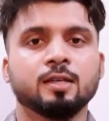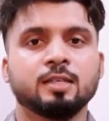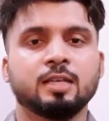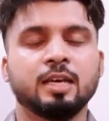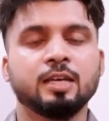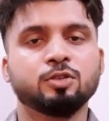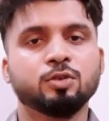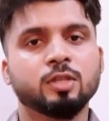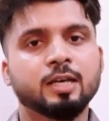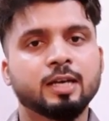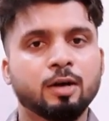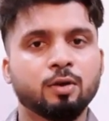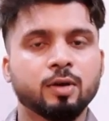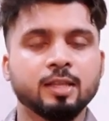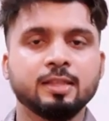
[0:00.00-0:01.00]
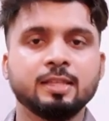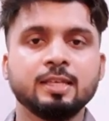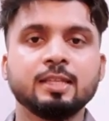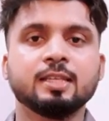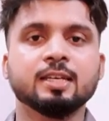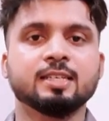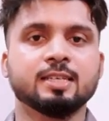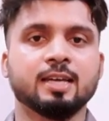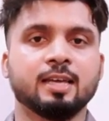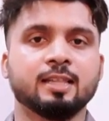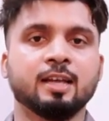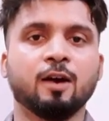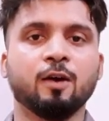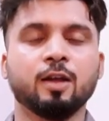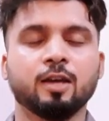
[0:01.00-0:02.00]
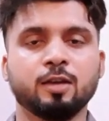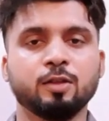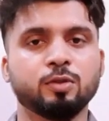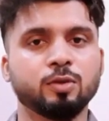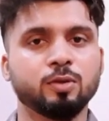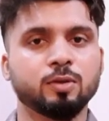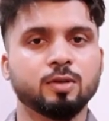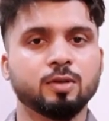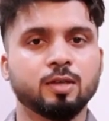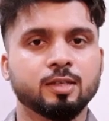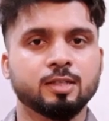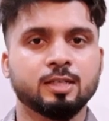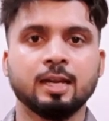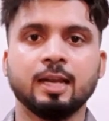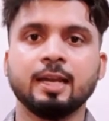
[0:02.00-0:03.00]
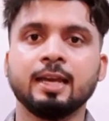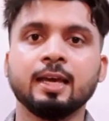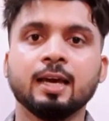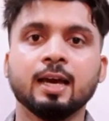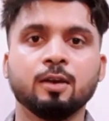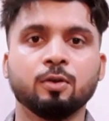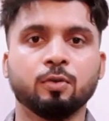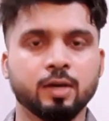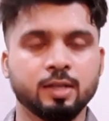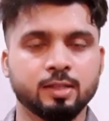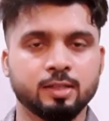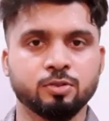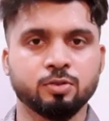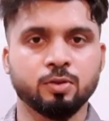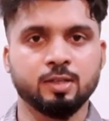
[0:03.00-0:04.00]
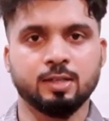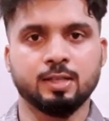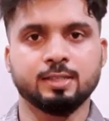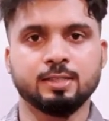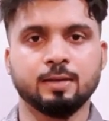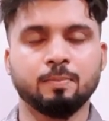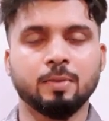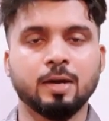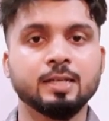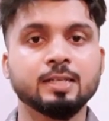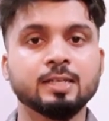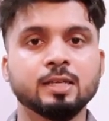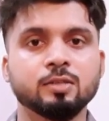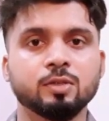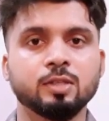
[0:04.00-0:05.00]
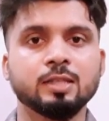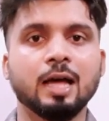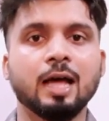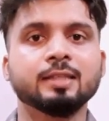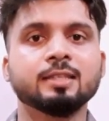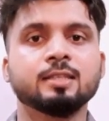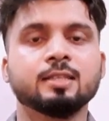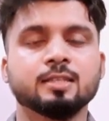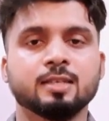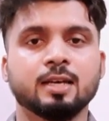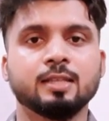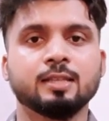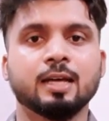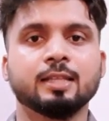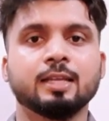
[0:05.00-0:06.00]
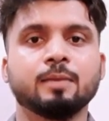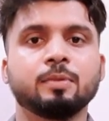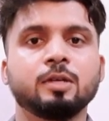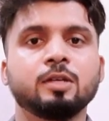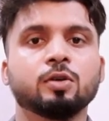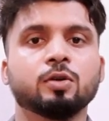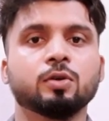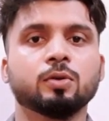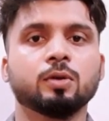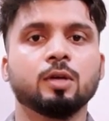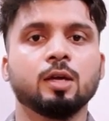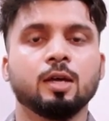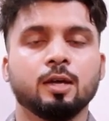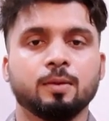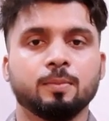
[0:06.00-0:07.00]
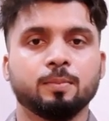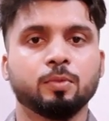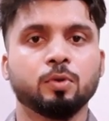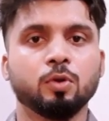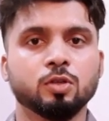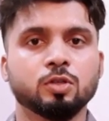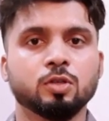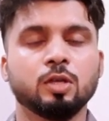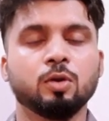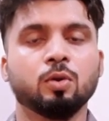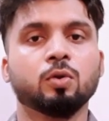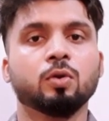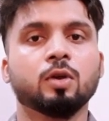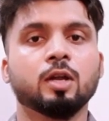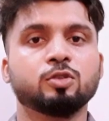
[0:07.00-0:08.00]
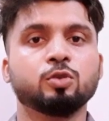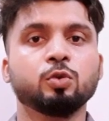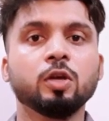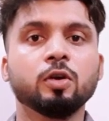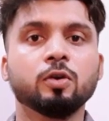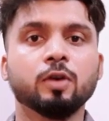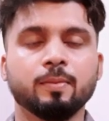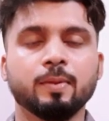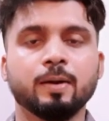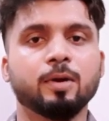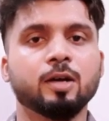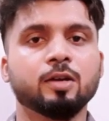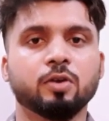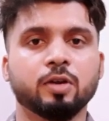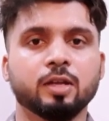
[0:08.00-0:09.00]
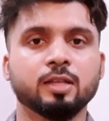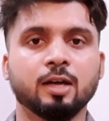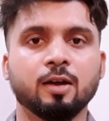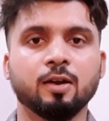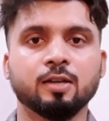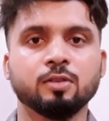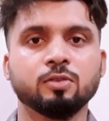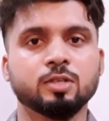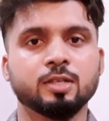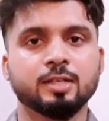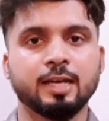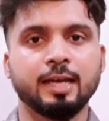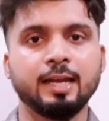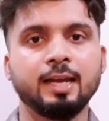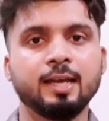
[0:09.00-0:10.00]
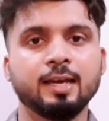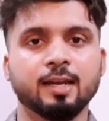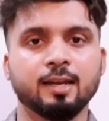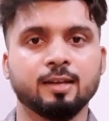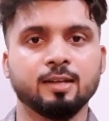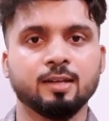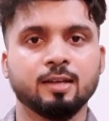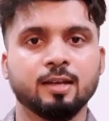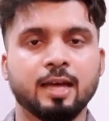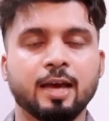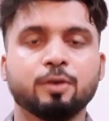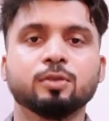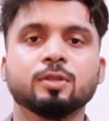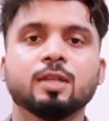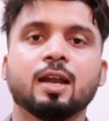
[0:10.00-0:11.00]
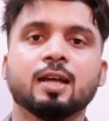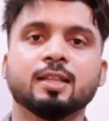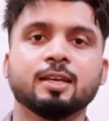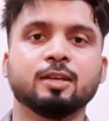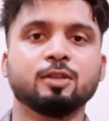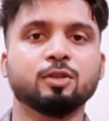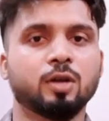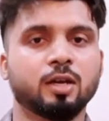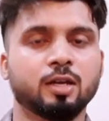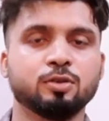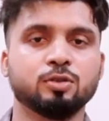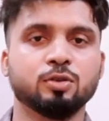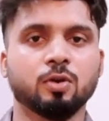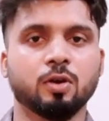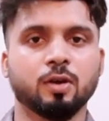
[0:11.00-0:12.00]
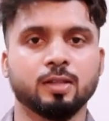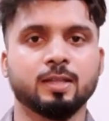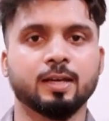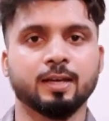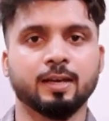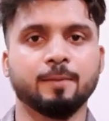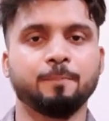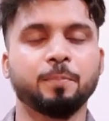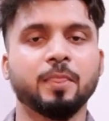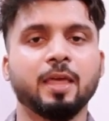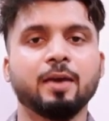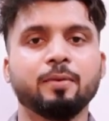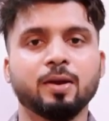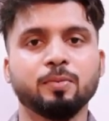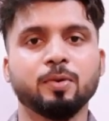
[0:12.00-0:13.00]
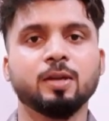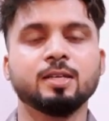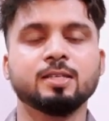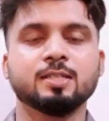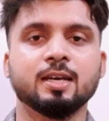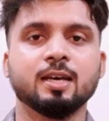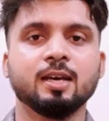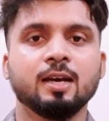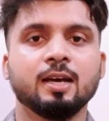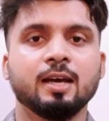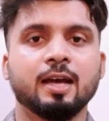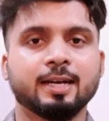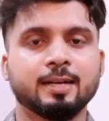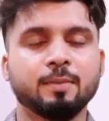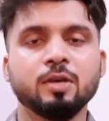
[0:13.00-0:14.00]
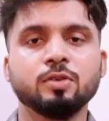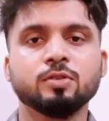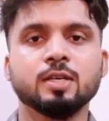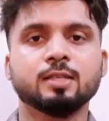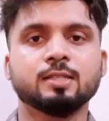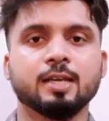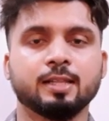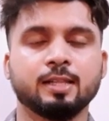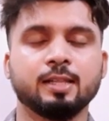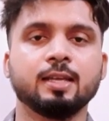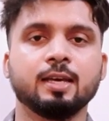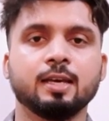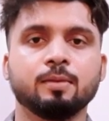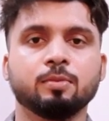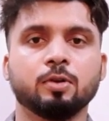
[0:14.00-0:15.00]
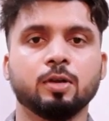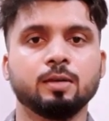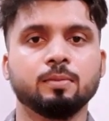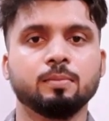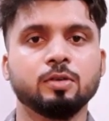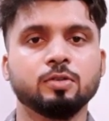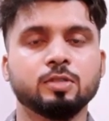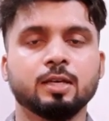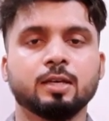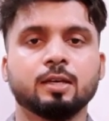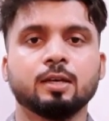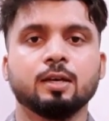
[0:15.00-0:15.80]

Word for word: সে যদি কাউকে দিতে চায় তাহলে কিন্তু সেটা লিগ্যাল ওয়েতে চলে যাচ্ছে বাট সে যদি না দিতে চায় তাদের ভিডিওগুলো যদি অন্যরা চুরি করে ব্যবহার করে তাহলে কিন্তু সেটা ইলিগাল এখন তার হাতে কিন্তু অনেক কিছু করার থাকে এবার বলি যে একটা মিউজিক চ্যানেল দিয়েই বলি মিউজিক